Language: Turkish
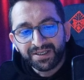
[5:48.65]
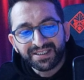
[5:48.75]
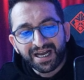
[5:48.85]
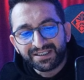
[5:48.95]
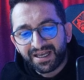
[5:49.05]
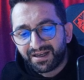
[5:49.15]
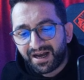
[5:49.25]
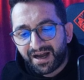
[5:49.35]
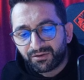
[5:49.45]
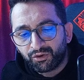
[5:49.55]
Biz
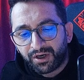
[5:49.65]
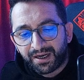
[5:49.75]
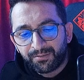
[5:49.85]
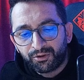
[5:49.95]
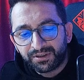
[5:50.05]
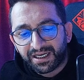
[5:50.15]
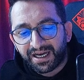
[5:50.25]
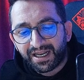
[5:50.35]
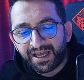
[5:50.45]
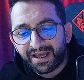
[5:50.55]
zaten KQ kare bölü
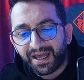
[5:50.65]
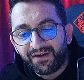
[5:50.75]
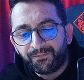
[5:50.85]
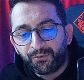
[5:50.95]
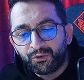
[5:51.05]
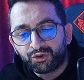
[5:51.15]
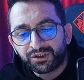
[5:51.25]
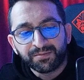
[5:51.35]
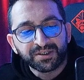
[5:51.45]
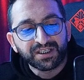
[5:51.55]
D kareye F bölü
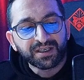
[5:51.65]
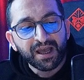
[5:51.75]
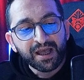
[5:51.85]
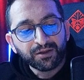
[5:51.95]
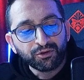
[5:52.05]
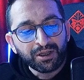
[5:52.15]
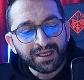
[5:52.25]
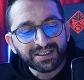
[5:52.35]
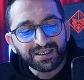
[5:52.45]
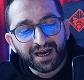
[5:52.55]
3 demiştik.
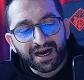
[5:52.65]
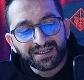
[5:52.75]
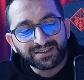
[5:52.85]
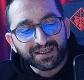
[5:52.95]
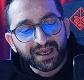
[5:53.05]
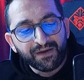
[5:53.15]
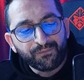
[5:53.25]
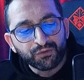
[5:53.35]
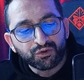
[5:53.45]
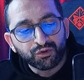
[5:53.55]
Dolayısıyla artık
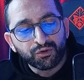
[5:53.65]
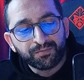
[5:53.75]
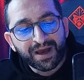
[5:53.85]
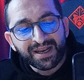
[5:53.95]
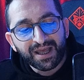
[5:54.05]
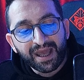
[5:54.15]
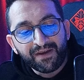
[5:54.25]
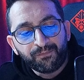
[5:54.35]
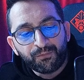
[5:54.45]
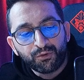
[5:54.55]
F üstünün ben
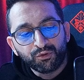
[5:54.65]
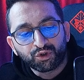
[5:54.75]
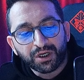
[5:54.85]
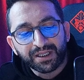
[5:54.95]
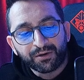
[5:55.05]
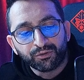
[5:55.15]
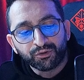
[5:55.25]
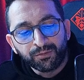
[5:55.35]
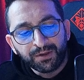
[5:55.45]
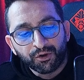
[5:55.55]
F bölü 3 kadar
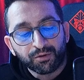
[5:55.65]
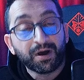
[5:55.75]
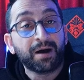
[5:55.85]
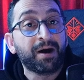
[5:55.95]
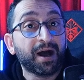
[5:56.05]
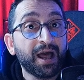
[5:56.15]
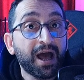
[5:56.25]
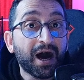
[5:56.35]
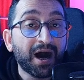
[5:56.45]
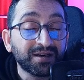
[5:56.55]
olduğunu biliyorum.
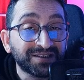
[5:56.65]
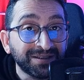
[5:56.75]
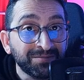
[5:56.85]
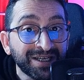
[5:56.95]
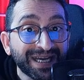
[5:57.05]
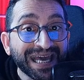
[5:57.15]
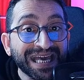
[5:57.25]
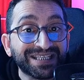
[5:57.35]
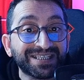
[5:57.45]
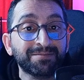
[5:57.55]
Ama artı
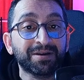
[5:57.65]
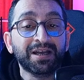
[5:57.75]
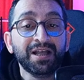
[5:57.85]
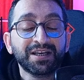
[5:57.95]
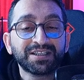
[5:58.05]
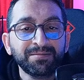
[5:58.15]
mı eksi mi?